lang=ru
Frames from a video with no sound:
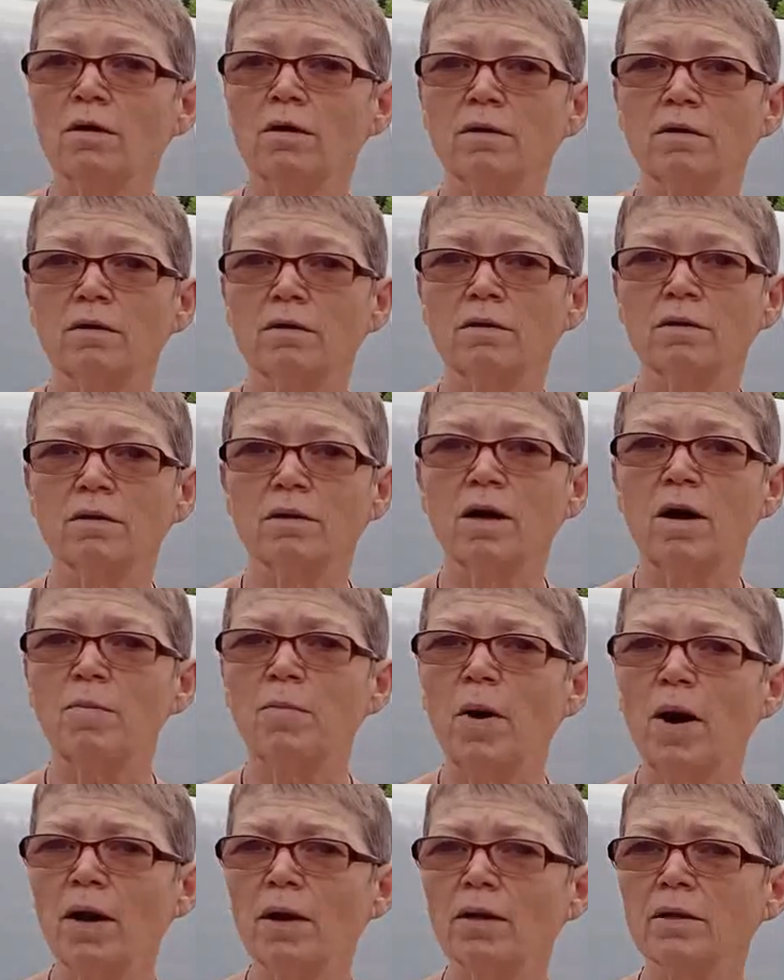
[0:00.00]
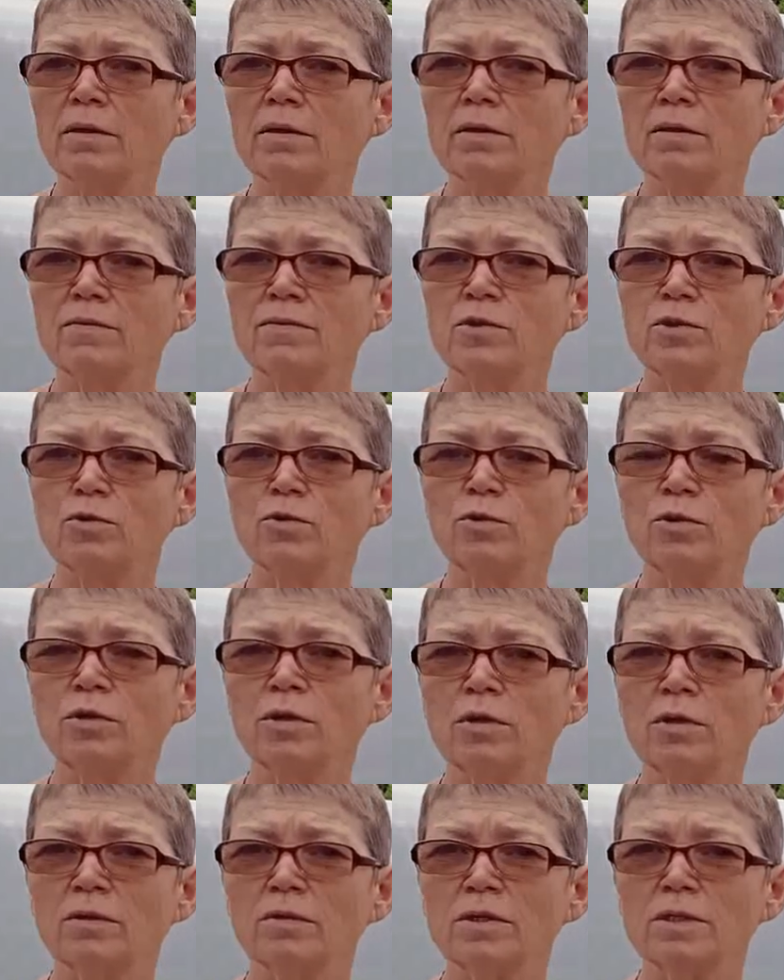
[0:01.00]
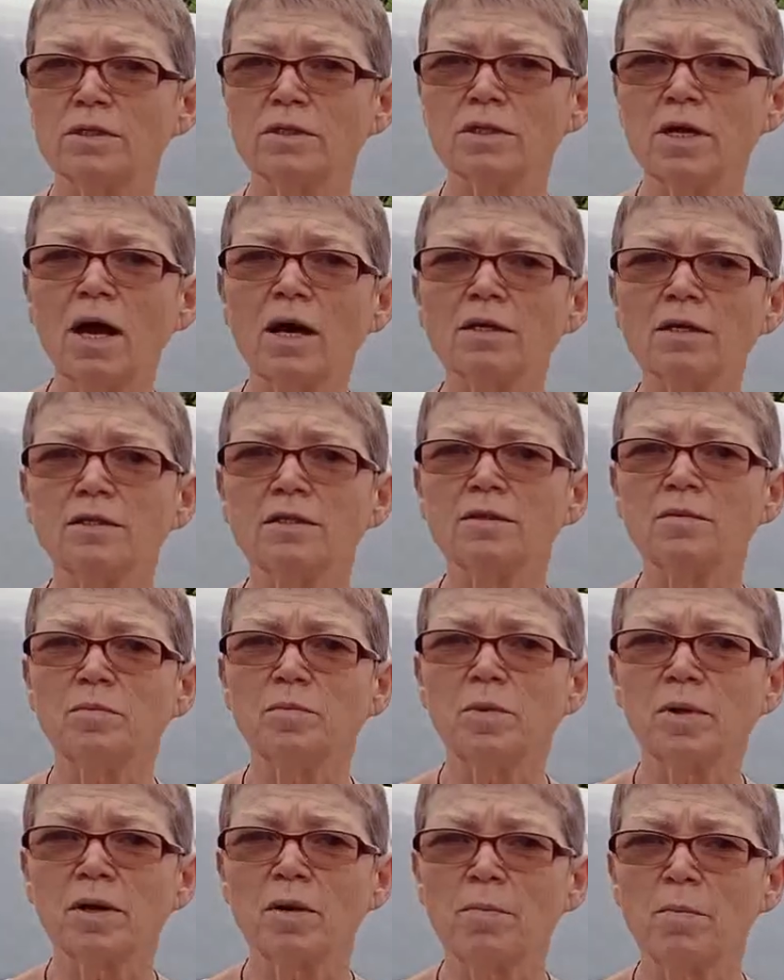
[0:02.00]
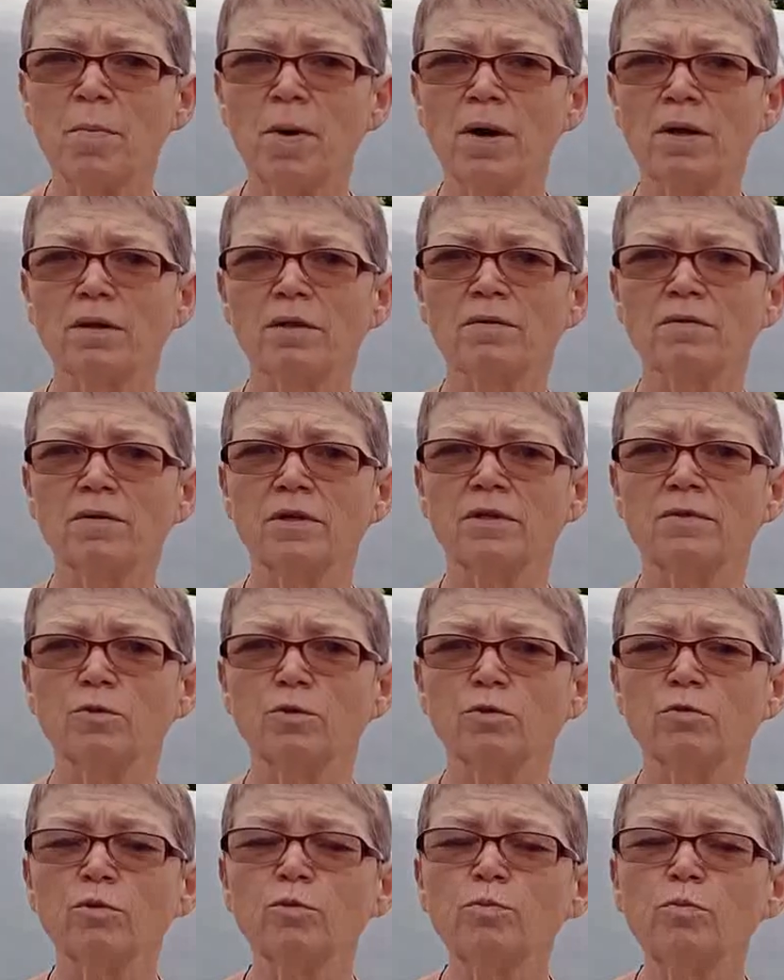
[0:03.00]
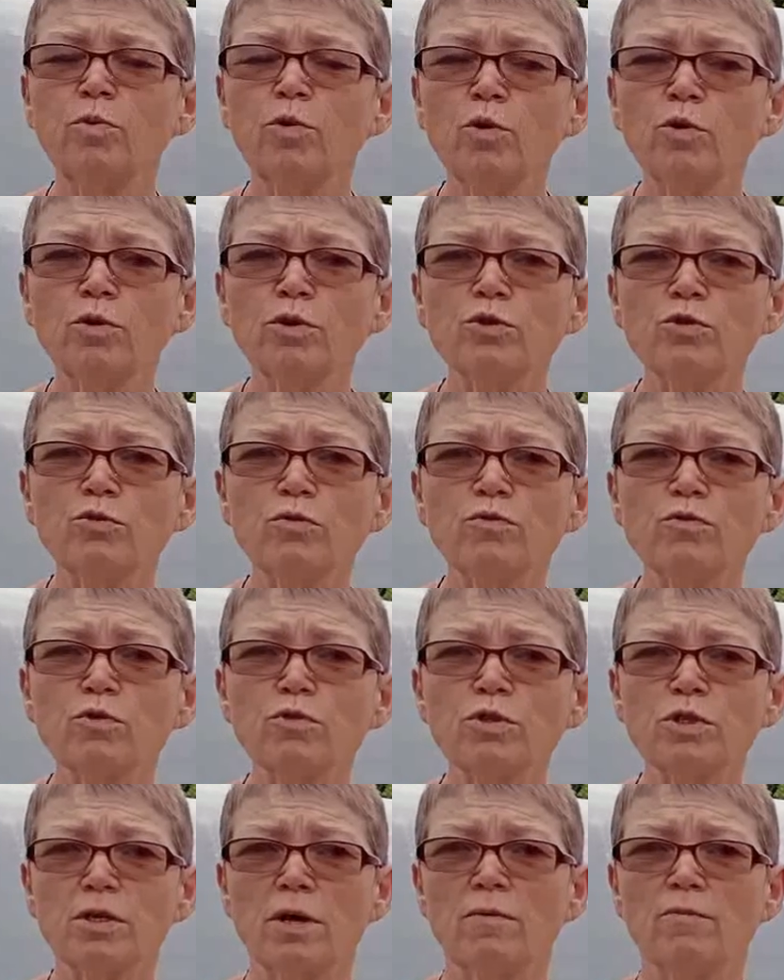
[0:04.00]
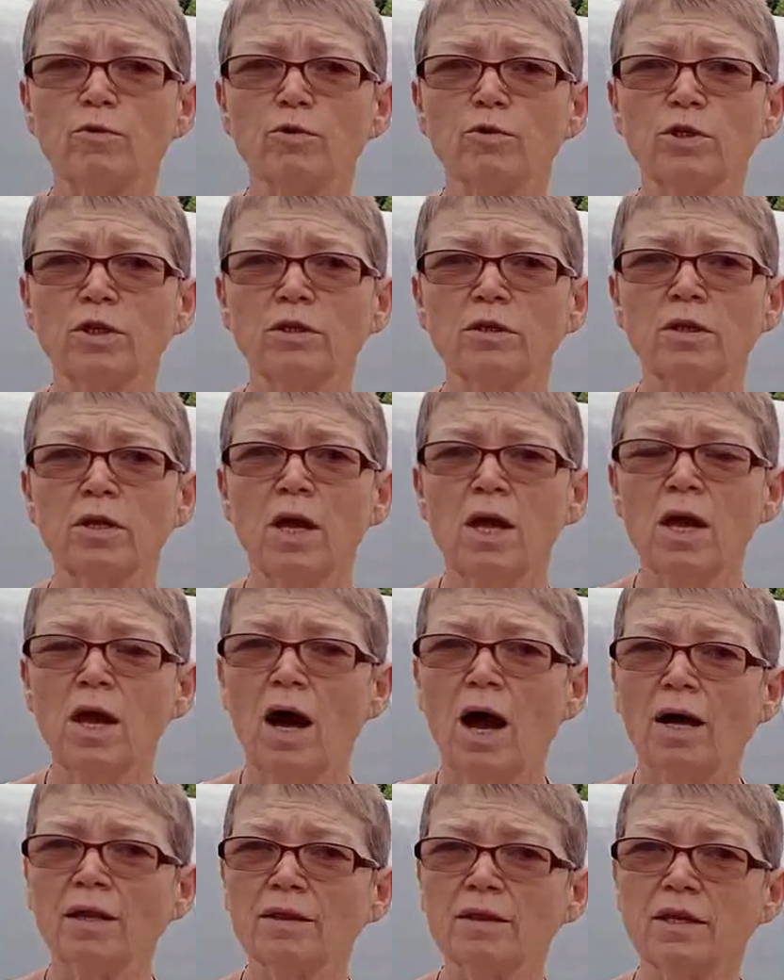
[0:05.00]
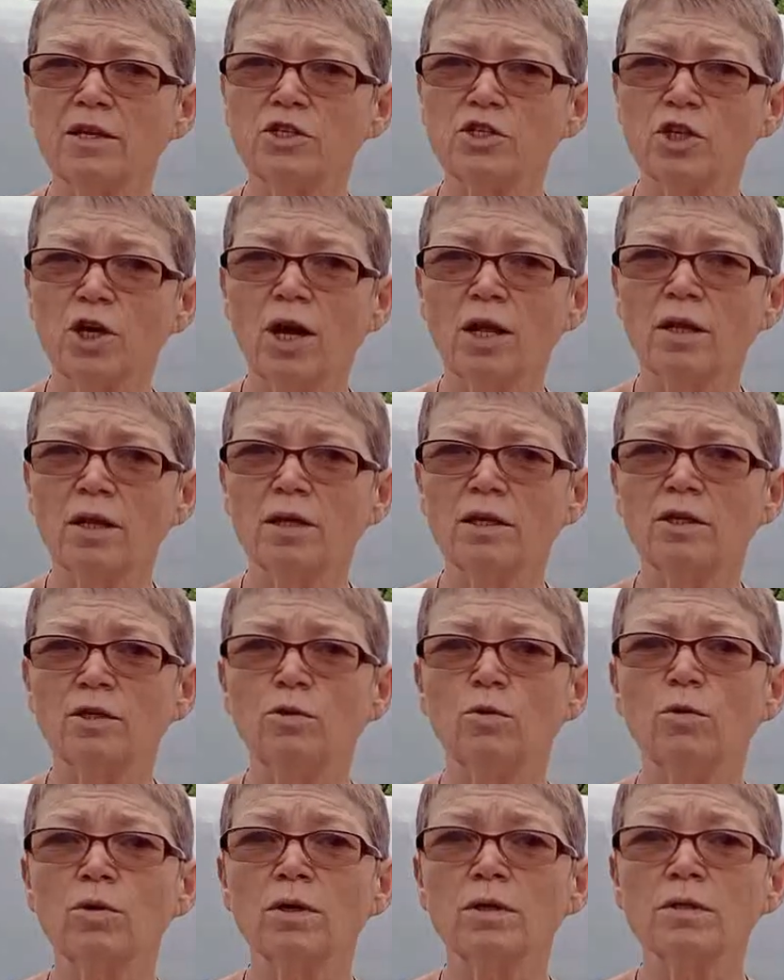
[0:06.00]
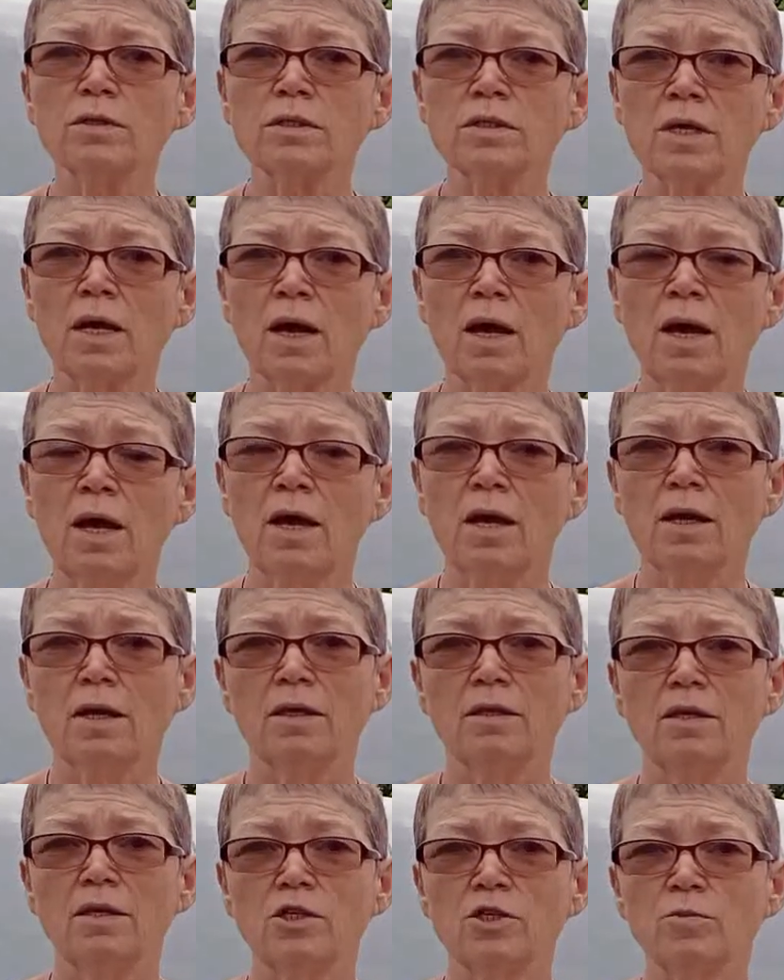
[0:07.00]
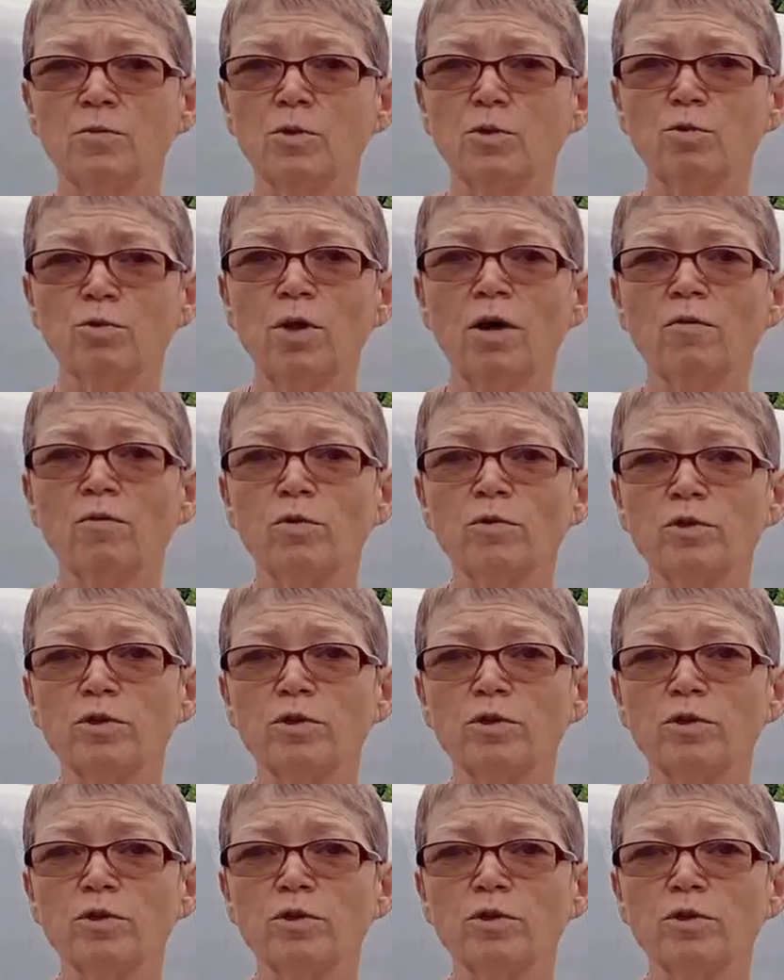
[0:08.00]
Э, копает, все это садит, пропалывает. Вот, вот полностью все сам, вот от, от начала и до конца. И даже мы туда, в